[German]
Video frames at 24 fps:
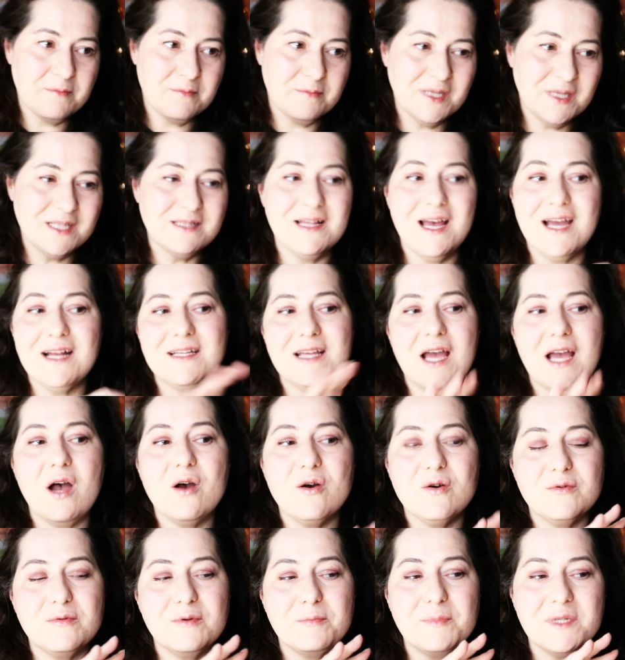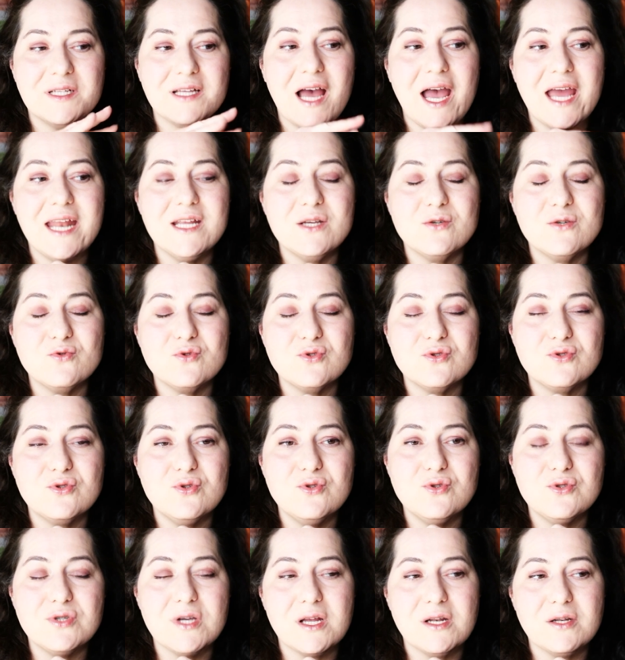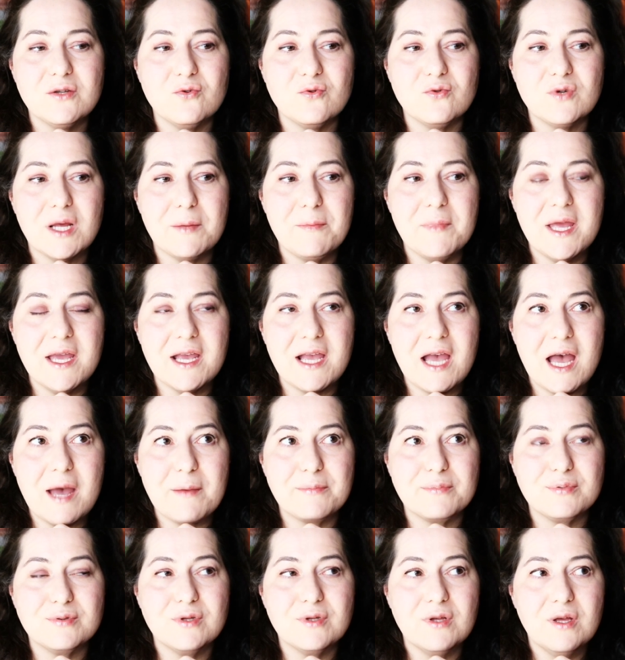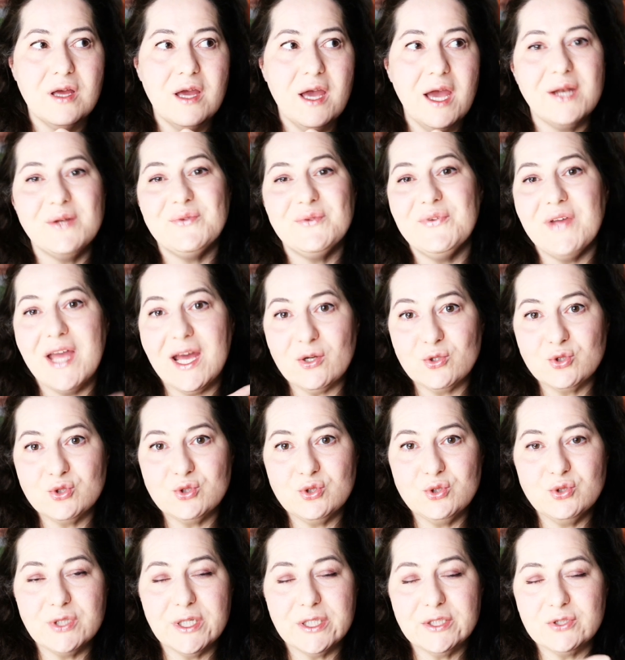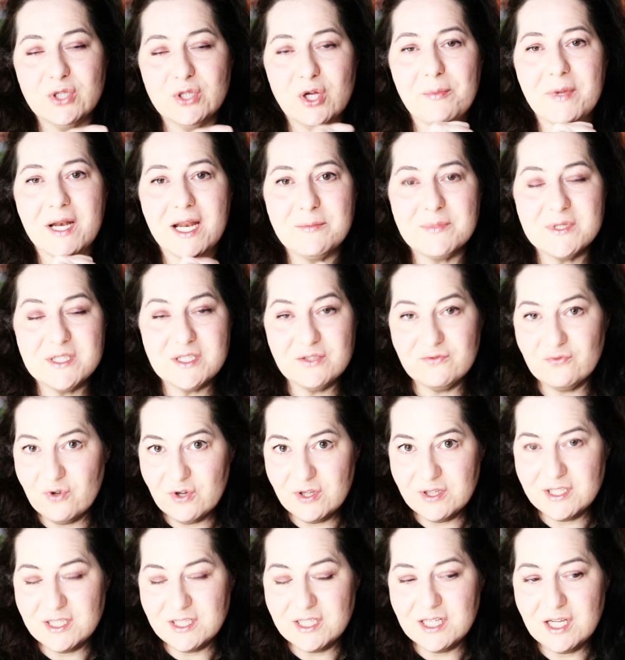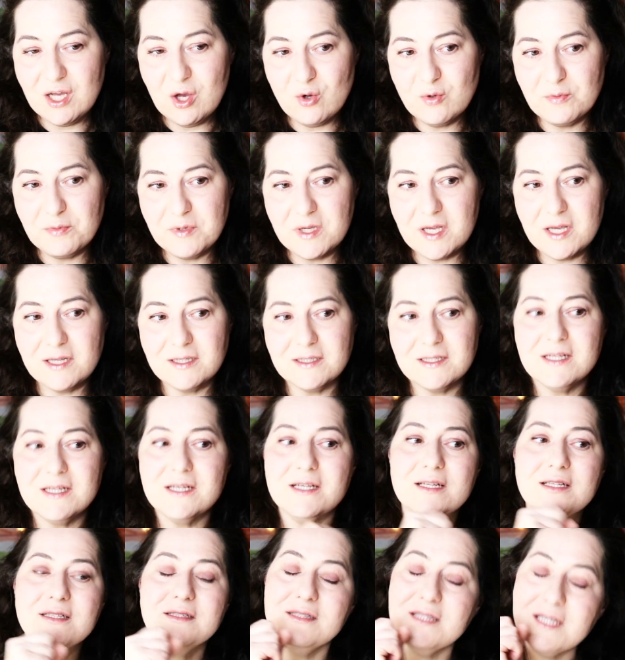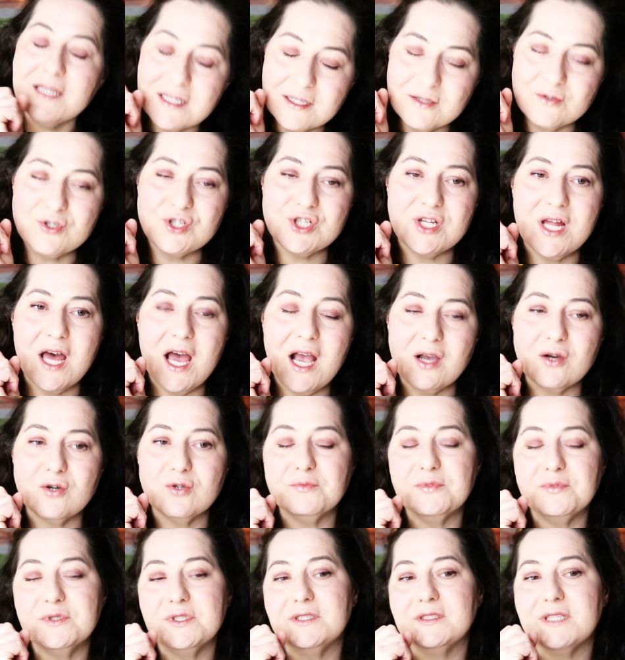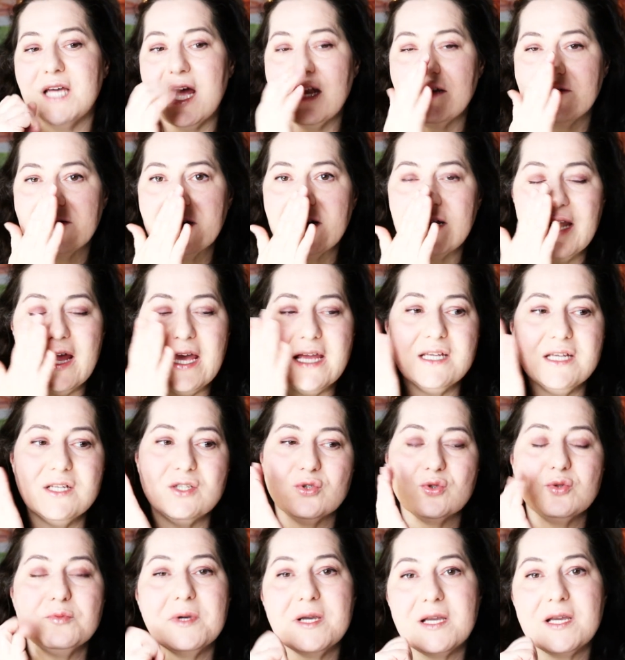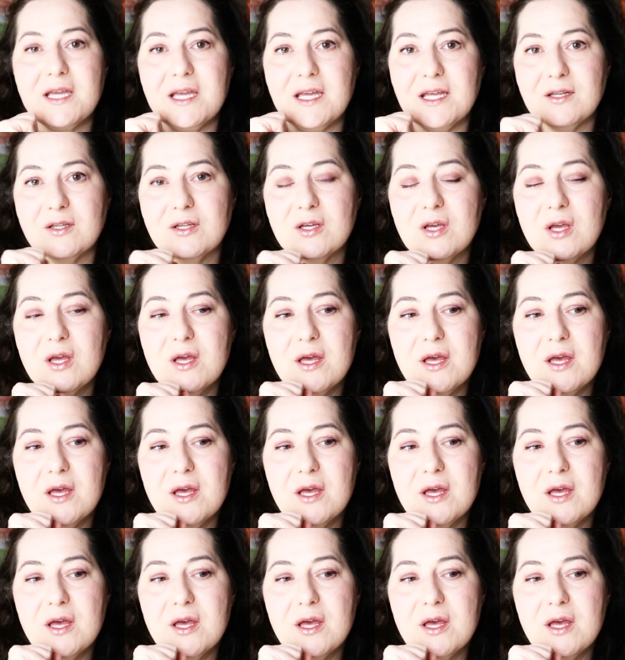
Man sagt ja auch, mit Reinigungstüchern oder Make-up, Entfernungstüchern soll man ein bisschen vorsichtiger umgehen. Nicht zu so stark rubbeln, einfach leicht drüber gehen.